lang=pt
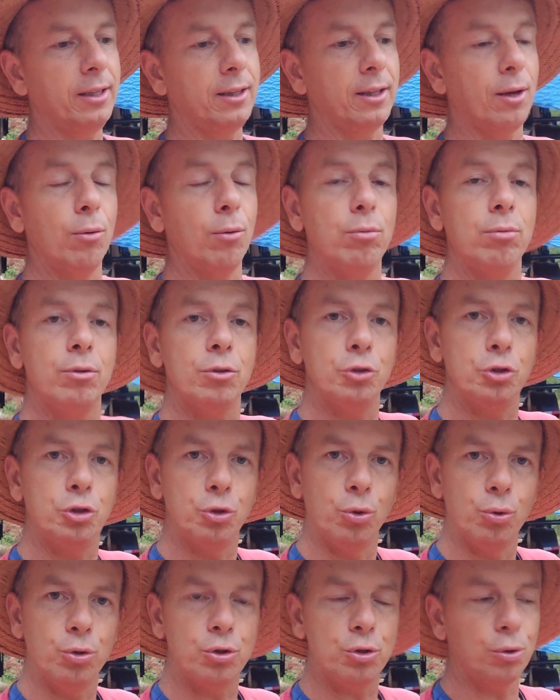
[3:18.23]
Então,
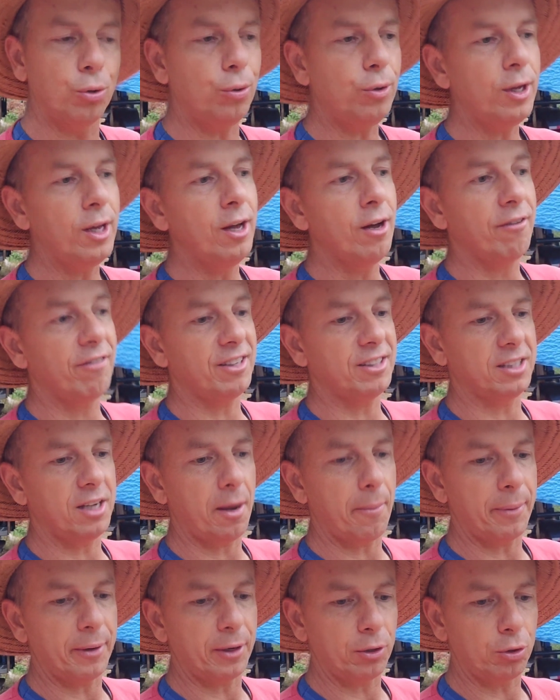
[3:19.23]
justo fazer
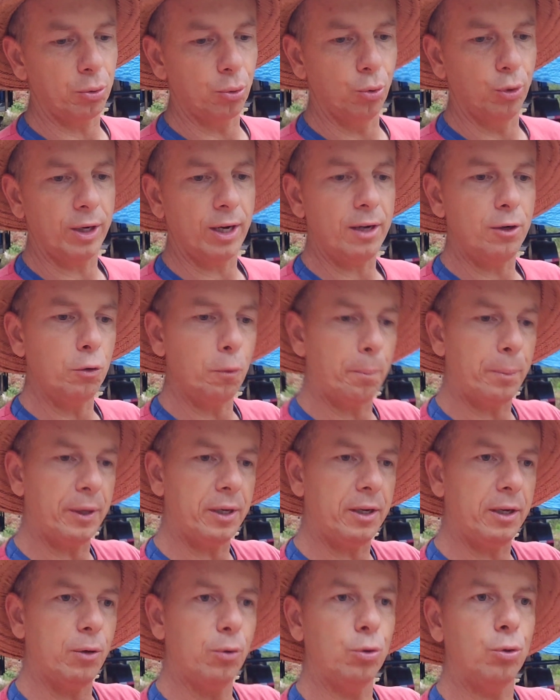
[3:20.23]
a abertura no
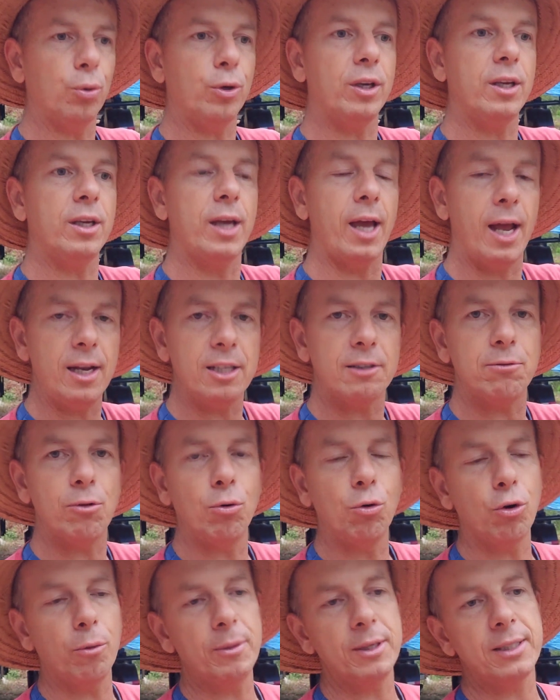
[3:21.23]
período que eles
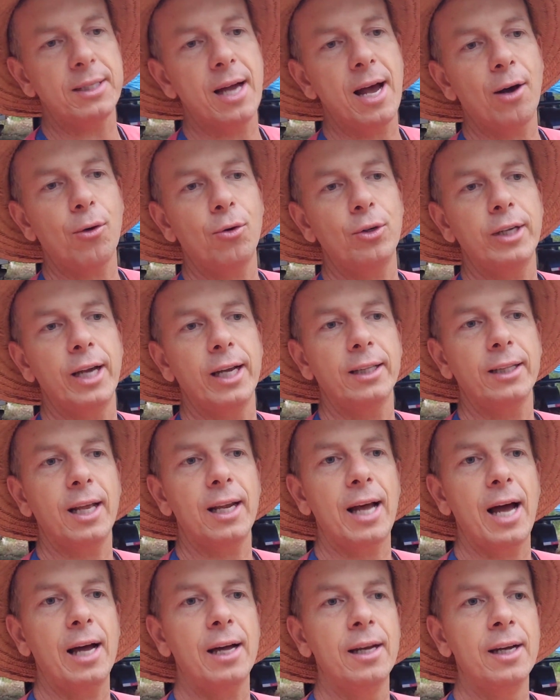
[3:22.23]
vão começar a colheita
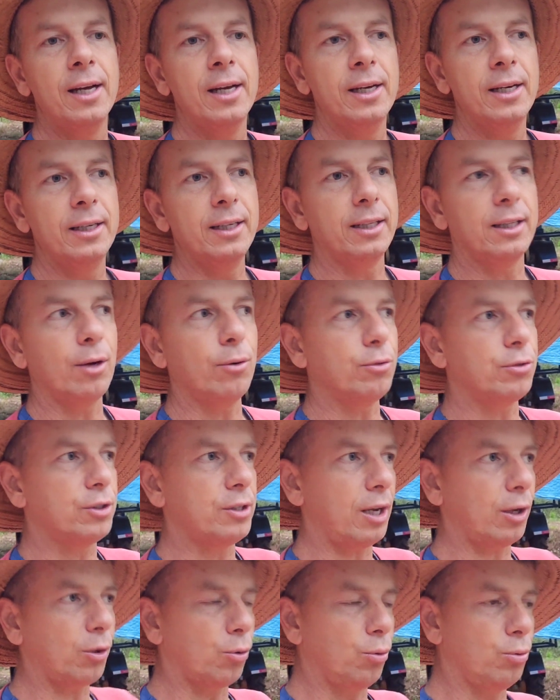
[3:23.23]
lá. Então,
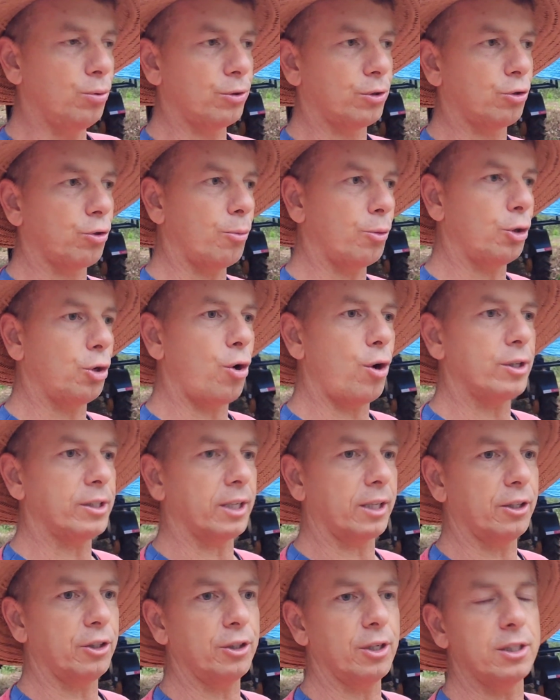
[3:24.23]
se alguns como nós
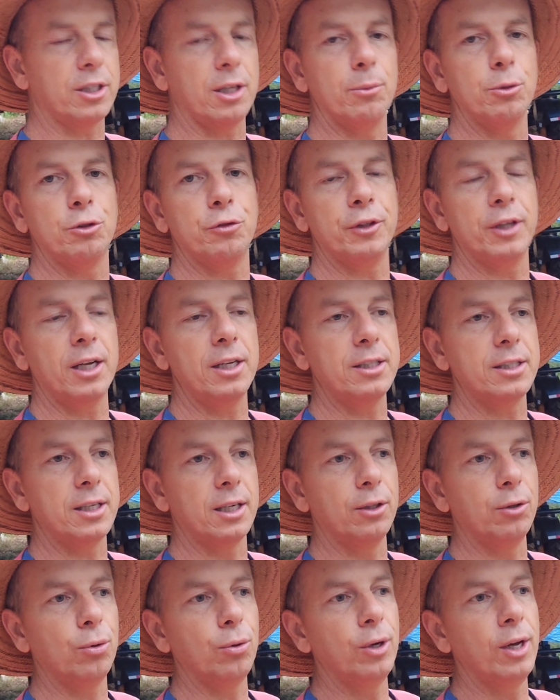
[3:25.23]
aqui já estamos
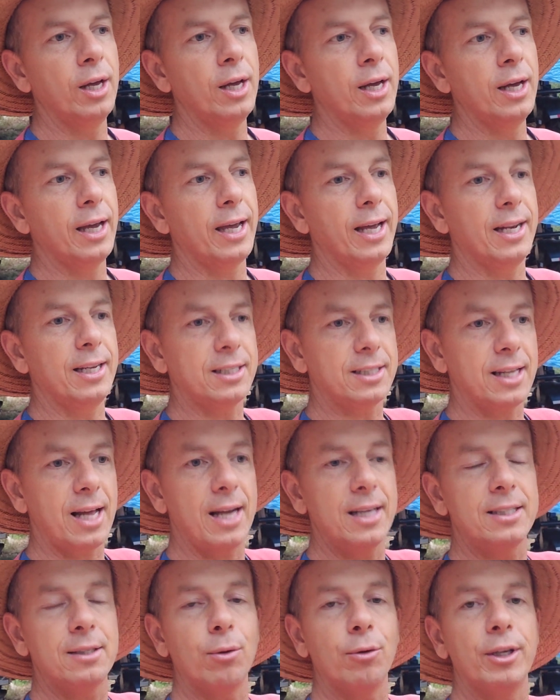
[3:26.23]
finalizando, eles
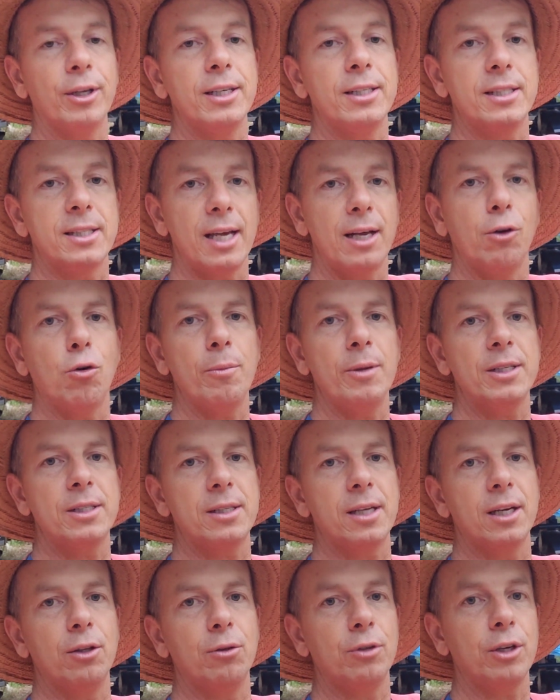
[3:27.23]
lá estão recém
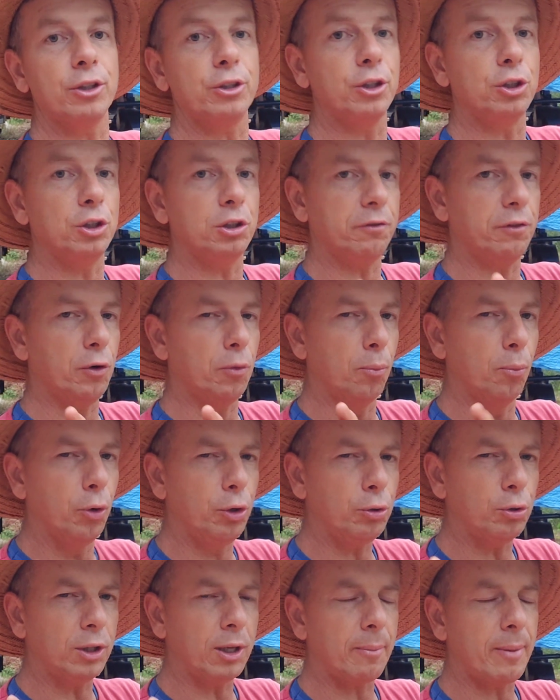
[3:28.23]
começando e a gente viu
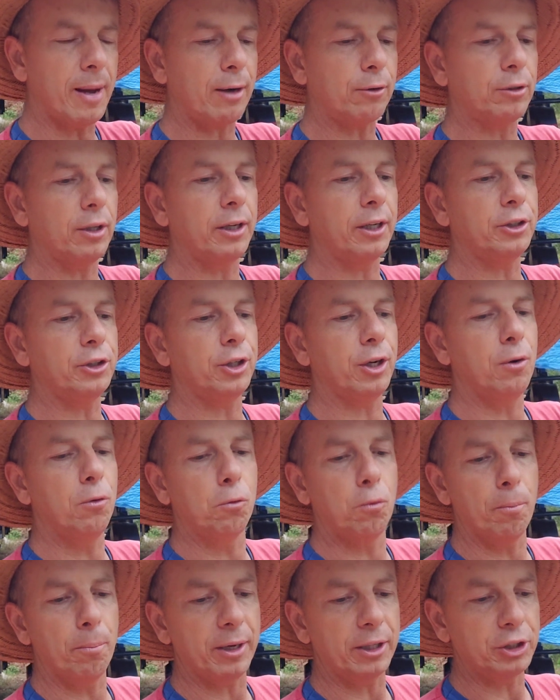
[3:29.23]
muito tabaco na região
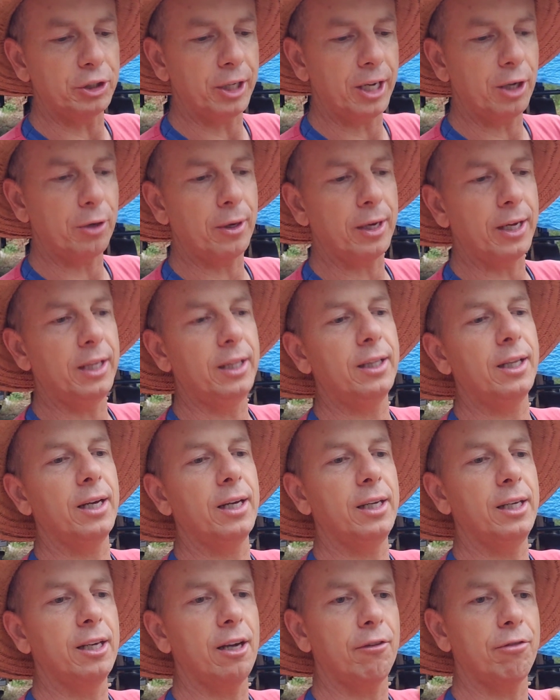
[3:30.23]
com bacheiro ainda
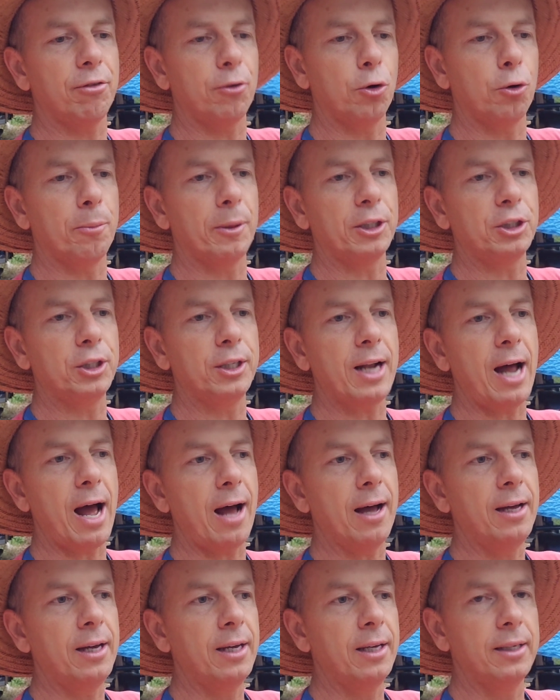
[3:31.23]
e a flor para
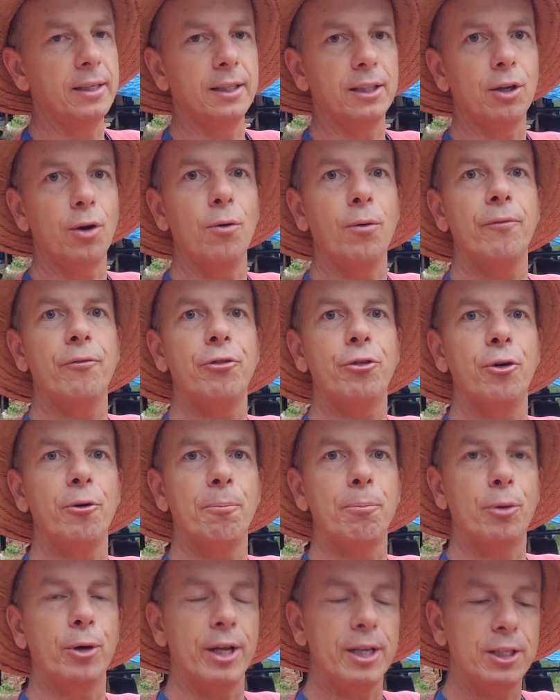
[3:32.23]
tirar. Então, foi
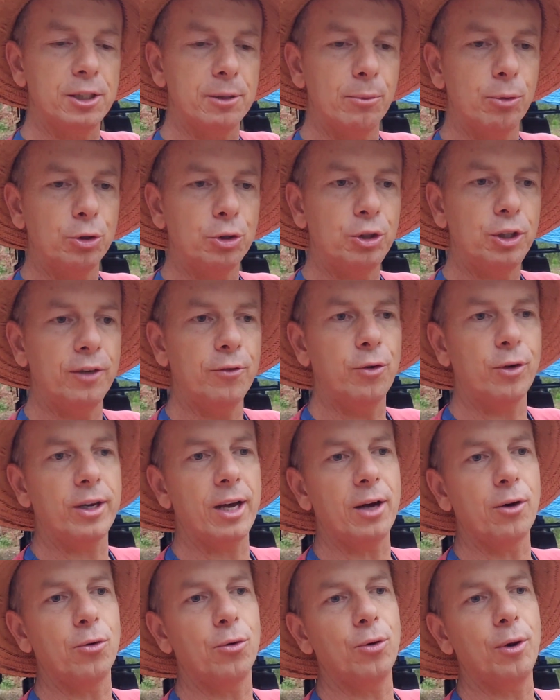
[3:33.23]
por esse motivo
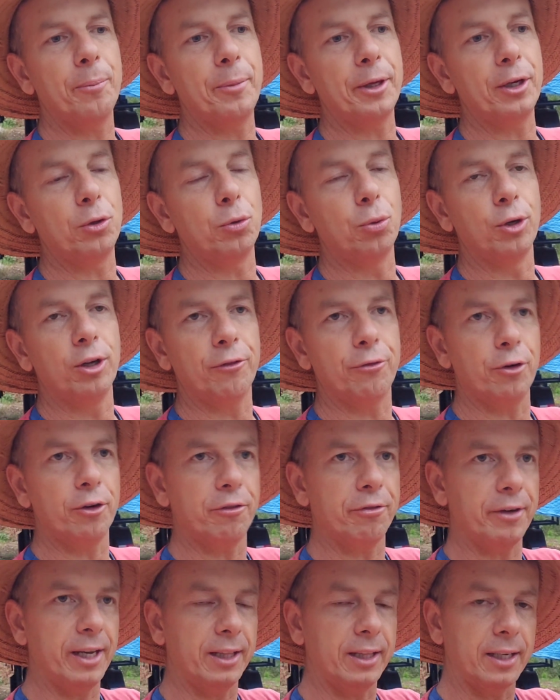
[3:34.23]
que a abertura foi
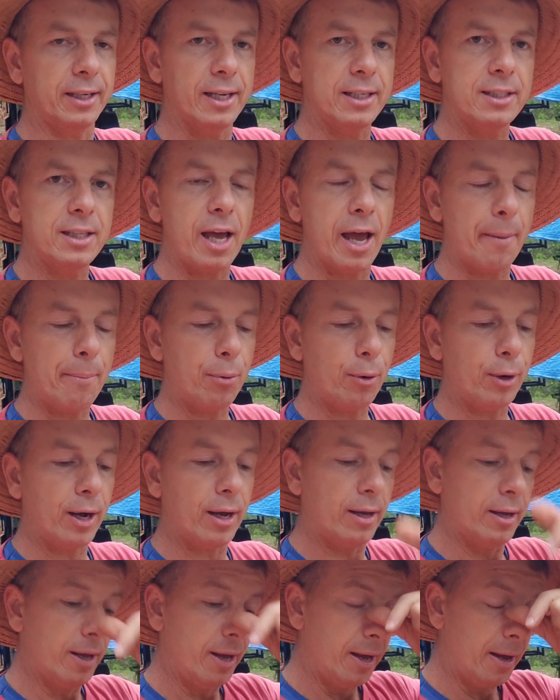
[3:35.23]
feita nesta
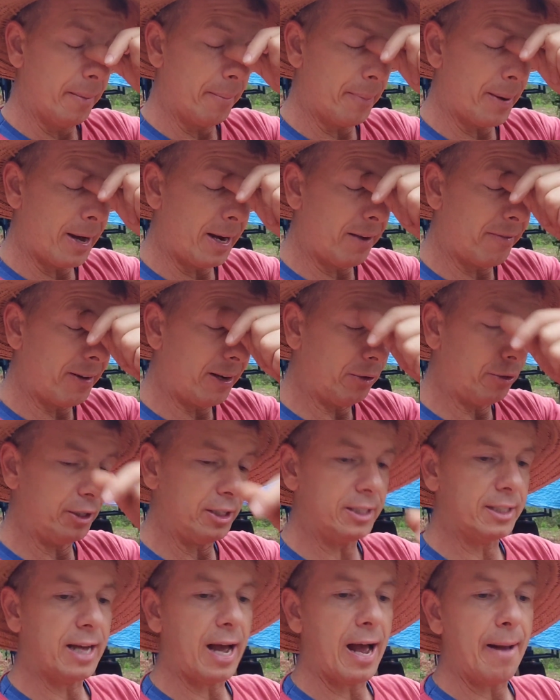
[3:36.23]
época para
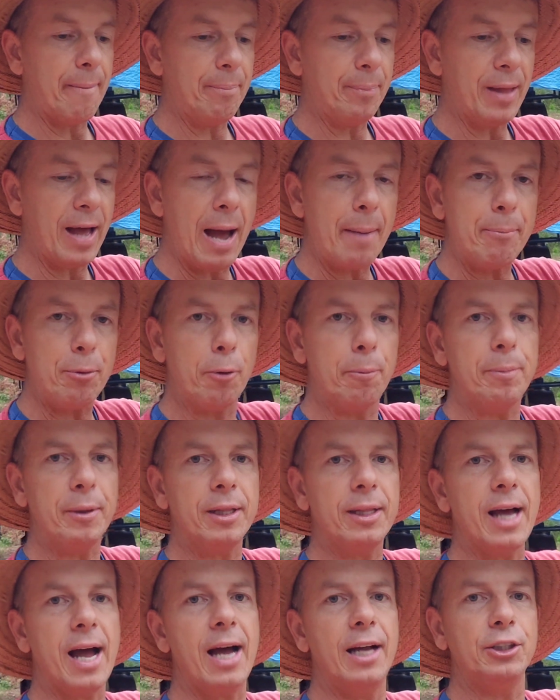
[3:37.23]
valorizar a
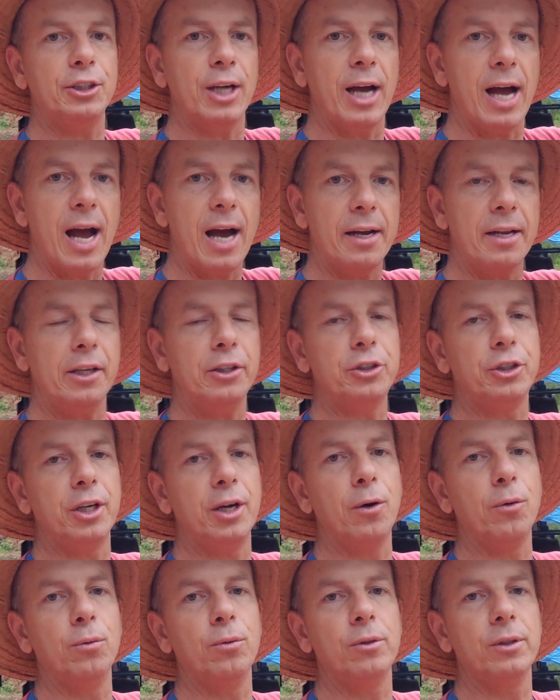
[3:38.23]
propriedade, a
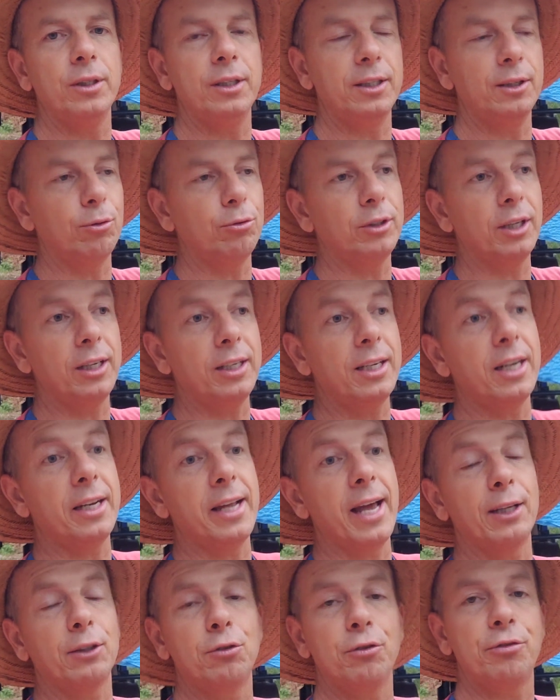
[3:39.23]
região e não teria
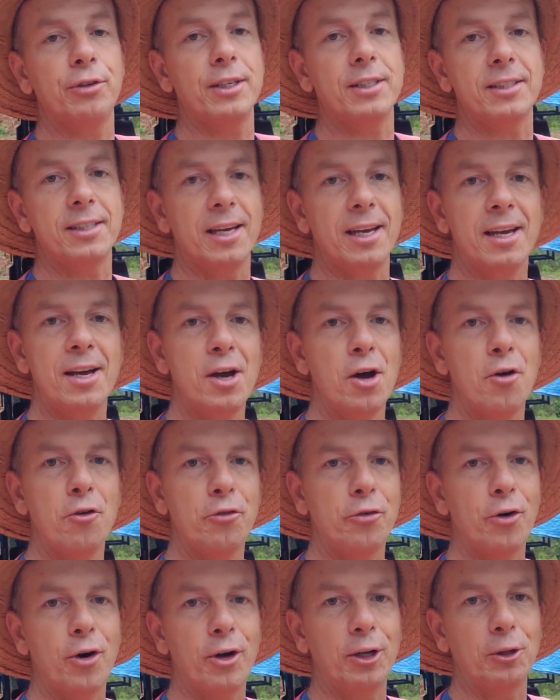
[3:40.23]
nexo fazer
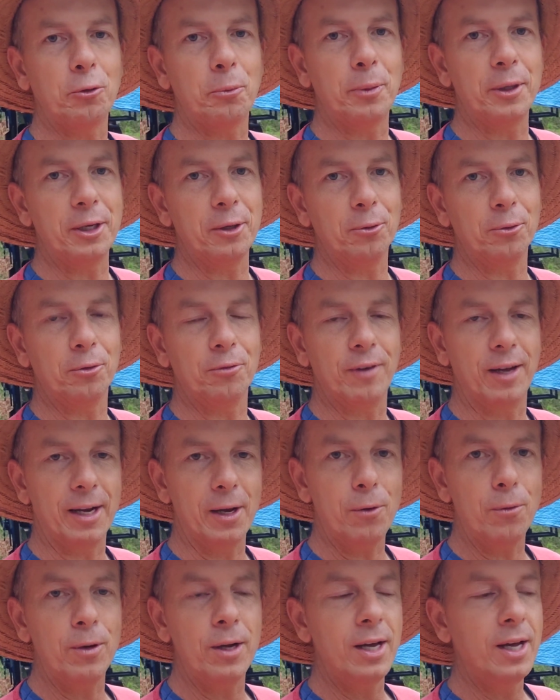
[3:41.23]
fora do período.
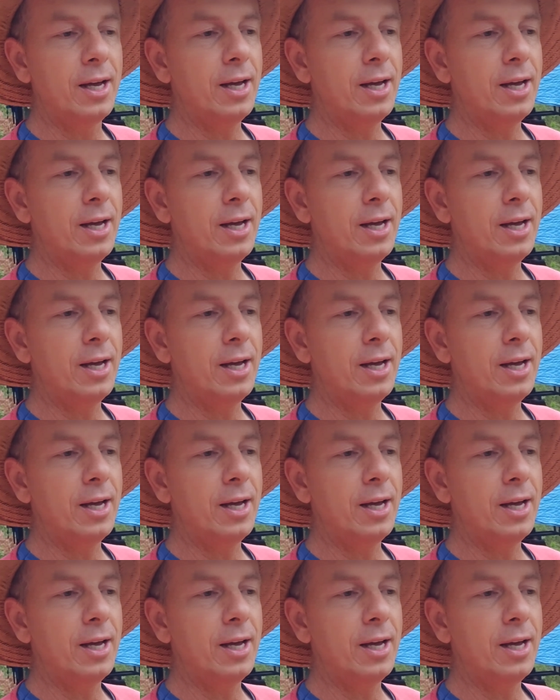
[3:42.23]
Valeu?